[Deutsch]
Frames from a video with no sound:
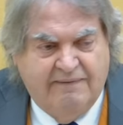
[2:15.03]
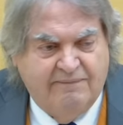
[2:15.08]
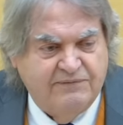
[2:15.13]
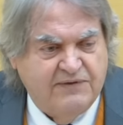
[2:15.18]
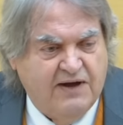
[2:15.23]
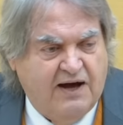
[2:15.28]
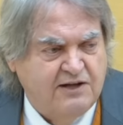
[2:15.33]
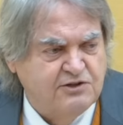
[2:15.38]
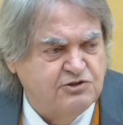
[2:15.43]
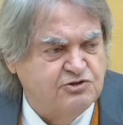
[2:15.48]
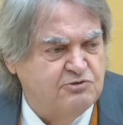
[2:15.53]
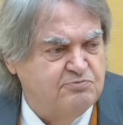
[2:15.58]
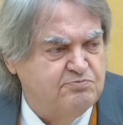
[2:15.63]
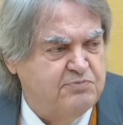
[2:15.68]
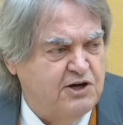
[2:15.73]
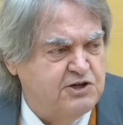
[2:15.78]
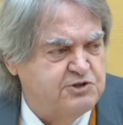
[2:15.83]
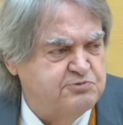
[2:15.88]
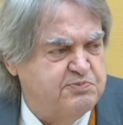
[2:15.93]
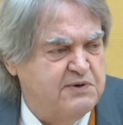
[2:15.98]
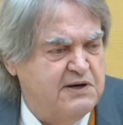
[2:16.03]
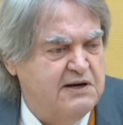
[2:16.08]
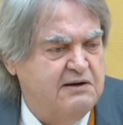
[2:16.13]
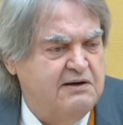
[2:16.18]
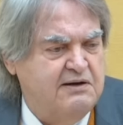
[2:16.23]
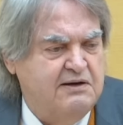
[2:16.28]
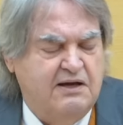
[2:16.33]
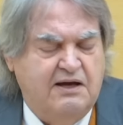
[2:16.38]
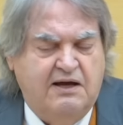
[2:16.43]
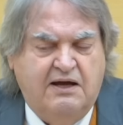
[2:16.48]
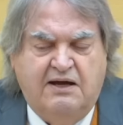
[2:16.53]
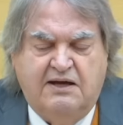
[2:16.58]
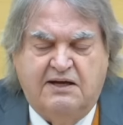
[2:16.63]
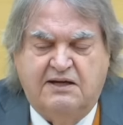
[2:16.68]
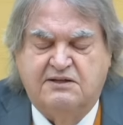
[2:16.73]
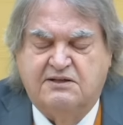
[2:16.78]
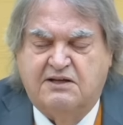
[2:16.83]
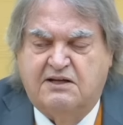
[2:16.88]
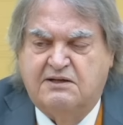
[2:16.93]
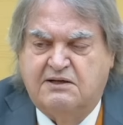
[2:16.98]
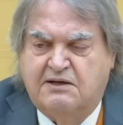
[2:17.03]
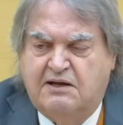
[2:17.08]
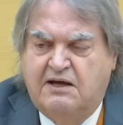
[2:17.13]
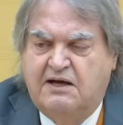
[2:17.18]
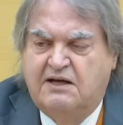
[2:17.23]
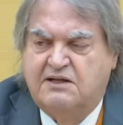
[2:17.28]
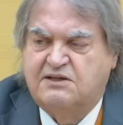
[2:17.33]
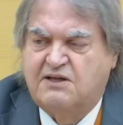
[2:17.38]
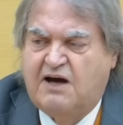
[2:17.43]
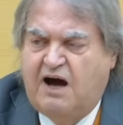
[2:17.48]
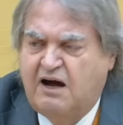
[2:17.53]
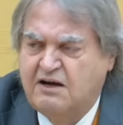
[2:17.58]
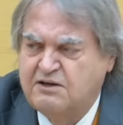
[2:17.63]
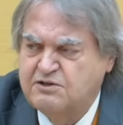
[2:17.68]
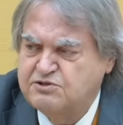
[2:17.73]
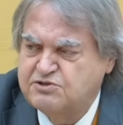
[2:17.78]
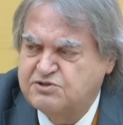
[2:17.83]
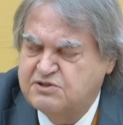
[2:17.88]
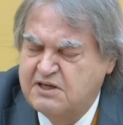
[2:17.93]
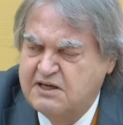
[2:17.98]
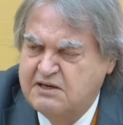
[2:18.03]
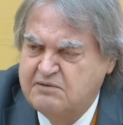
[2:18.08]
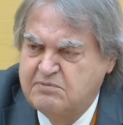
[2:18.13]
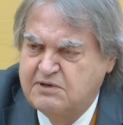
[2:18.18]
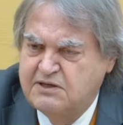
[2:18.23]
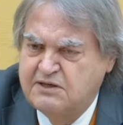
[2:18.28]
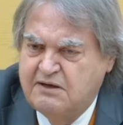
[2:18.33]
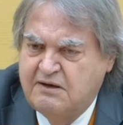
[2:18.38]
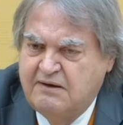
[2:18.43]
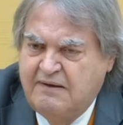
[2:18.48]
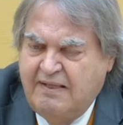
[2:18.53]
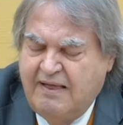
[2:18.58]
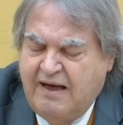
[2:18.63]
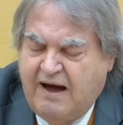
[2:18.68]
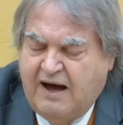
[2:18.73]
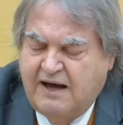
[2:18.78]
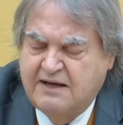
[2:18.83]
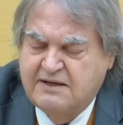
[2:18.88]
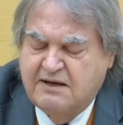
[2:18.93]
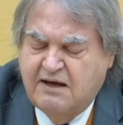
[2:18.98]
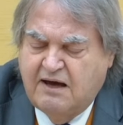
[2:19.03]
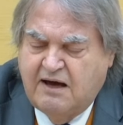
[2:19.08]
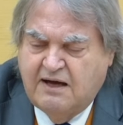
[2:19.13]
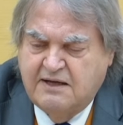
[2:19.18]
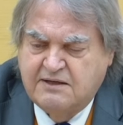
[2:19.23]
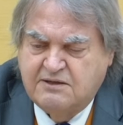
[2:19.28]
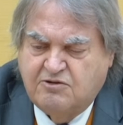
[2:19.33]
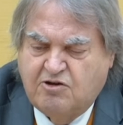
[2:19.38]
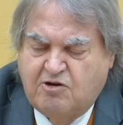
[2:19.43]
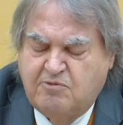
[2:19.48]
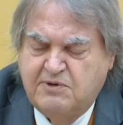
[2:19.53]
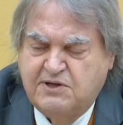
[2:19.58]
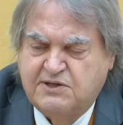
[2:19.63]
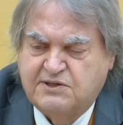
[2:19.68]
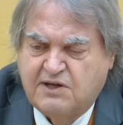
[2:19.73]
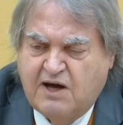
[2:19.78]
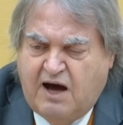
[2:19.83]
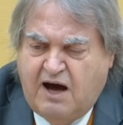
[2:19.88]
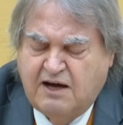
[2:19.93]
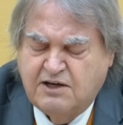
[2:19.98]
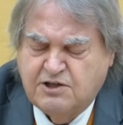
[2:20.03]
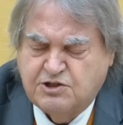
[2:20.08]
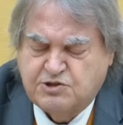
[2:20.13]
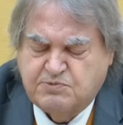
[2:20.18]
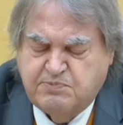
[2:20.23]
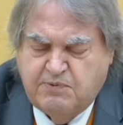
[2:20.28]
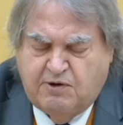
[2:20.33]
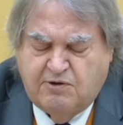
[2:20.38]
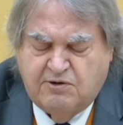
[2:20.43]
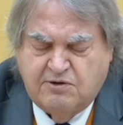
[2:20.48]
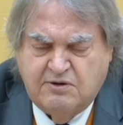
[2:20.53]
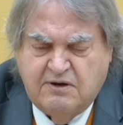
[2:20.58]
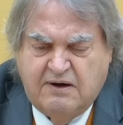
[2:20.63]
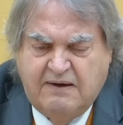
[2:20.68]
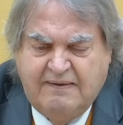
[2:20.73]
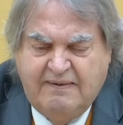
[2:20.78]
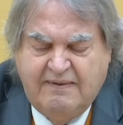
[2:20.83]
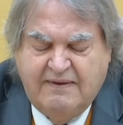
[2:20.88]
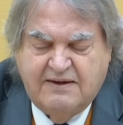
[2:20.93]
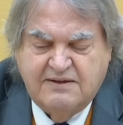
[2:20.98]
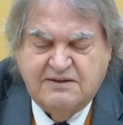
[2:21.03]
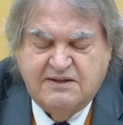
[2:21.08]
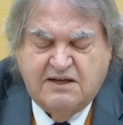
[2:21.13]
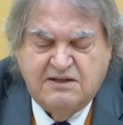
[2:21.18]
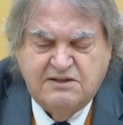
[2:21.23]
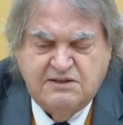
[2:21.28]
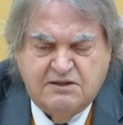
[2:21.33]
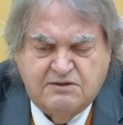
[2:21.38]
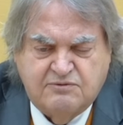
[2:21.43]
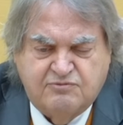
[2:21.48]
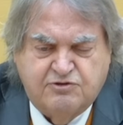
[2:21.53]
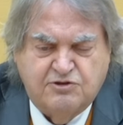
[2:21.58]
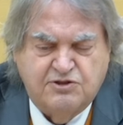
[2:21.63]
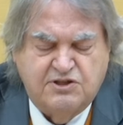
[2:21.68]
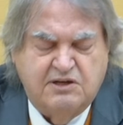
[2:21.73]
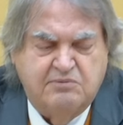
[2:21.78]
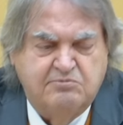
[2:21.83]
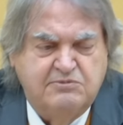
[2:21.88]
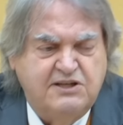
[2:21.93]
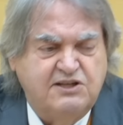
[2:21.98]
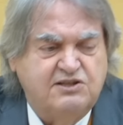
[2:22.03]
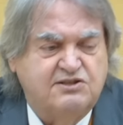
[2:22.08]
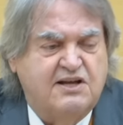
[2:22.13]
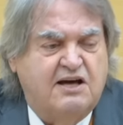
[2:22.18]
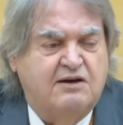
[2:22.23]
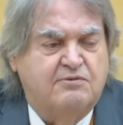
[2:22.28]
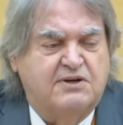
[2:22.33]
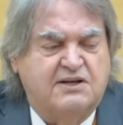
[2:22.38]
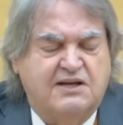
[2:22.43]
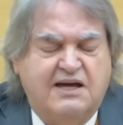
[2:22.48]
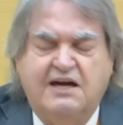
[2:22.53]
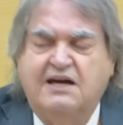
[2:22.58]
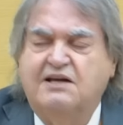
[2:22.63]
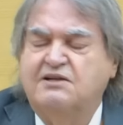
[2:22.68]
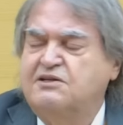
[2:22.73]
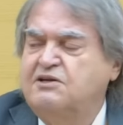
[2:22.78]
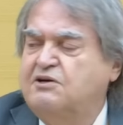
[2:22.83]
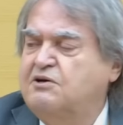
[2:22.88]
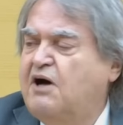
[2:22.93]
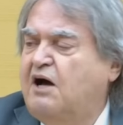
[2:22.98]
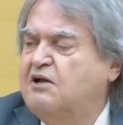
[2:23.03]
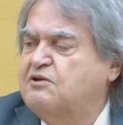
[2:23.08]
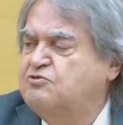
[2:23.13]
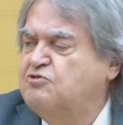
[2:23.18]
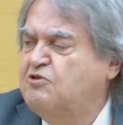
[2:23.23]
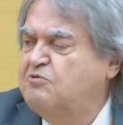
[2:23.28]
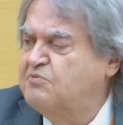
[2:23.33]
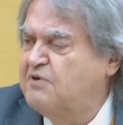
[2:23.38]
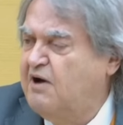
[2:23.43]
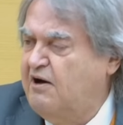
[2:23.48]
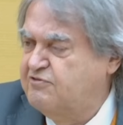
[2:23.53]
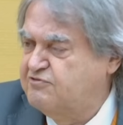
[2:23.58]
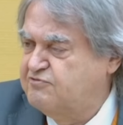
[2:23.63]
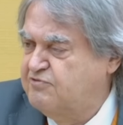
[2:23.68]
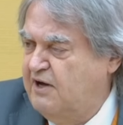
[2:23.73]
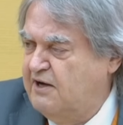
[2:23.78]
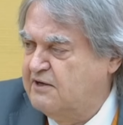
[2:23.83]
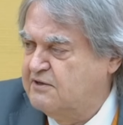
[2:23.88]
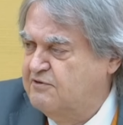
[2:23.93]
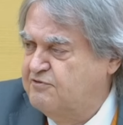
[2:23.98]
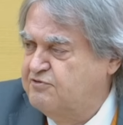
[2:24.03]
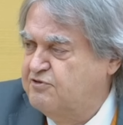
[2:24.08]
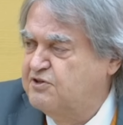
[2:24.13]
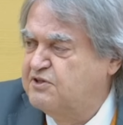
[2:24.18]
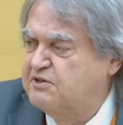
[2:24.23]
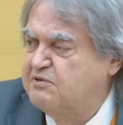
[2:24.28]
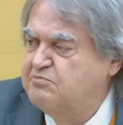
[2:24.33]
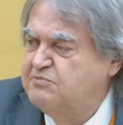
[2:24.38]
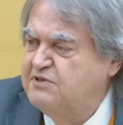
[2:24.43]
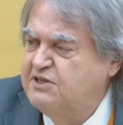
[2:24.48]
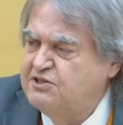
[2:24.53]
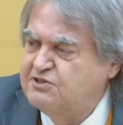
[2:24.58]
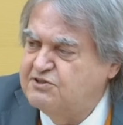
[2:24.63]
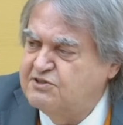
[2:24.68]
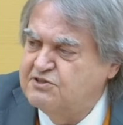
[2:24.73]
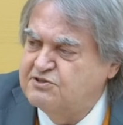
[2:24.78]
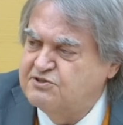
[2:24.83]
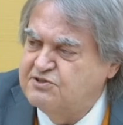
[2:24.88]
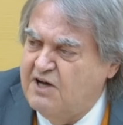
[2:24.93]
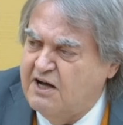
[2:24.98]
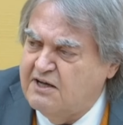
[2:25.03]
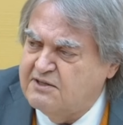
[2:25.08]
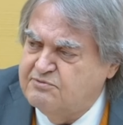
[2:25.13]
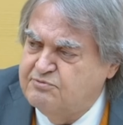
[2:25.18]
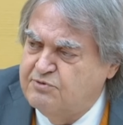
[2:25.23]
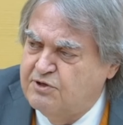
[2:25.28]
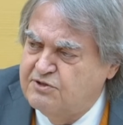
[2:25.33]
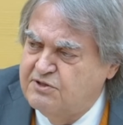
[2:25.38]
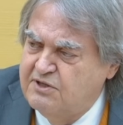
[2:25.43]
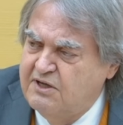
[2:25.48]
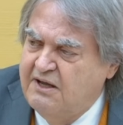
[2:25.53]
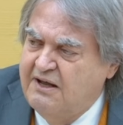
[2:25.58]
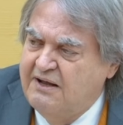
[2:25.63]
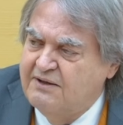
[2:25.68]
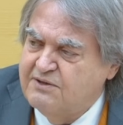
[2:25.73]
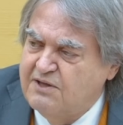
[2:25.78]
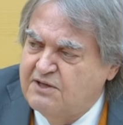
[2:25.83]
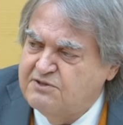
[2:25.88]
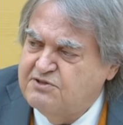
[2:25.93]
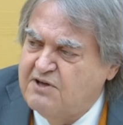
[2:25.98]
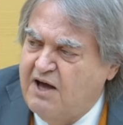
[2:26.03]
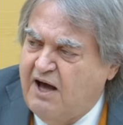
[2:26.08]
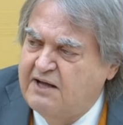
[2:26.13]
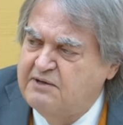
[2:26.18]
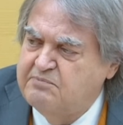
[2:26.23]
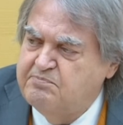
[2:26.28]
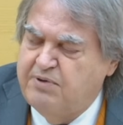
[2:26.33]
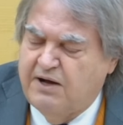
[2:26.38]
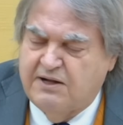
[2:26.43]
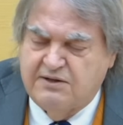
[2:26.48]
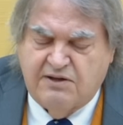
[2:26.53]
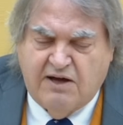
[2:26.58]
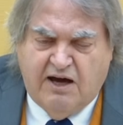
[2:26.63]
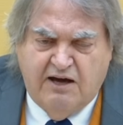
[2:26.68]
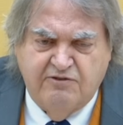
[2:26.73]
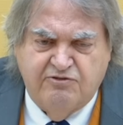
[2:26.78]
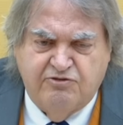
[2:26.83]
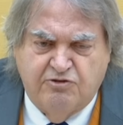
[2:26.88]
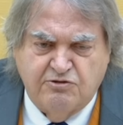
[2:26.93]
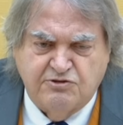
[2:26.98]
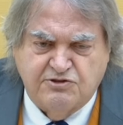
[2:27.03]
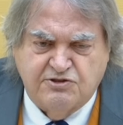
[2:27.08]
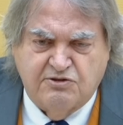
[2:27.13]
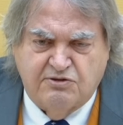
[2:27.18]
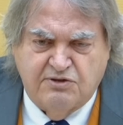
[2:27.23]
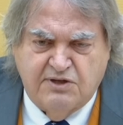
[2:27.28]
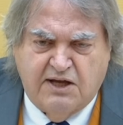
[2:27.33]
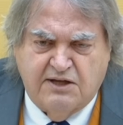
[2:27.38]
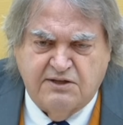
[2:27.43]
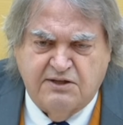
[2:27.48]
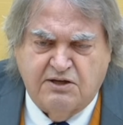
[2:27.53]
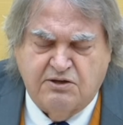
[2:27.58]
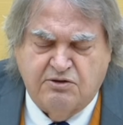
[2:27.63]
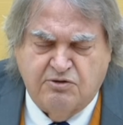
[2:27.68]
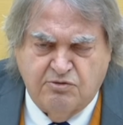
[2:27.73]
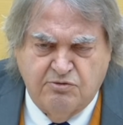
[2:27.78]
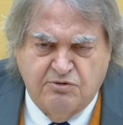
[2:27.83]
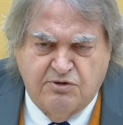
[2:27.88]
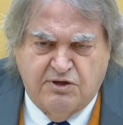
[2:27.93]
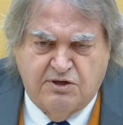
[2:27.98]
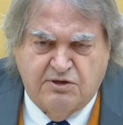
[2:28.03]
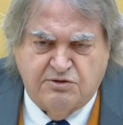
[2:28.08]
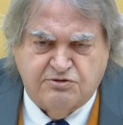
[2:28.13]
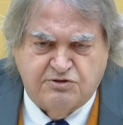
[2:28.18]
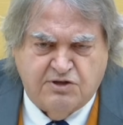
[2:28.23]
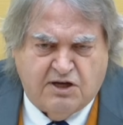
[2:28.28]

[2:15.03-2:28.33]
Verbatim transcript: Da hat zum Beispiel in den Tagesthemen einer einen Kommentar gesprochen, denn von dem nicht gegen die Atomkraftwerke, von dem nicht gesagt wurde, dass er ein Parteifunktionär der Grünen ist.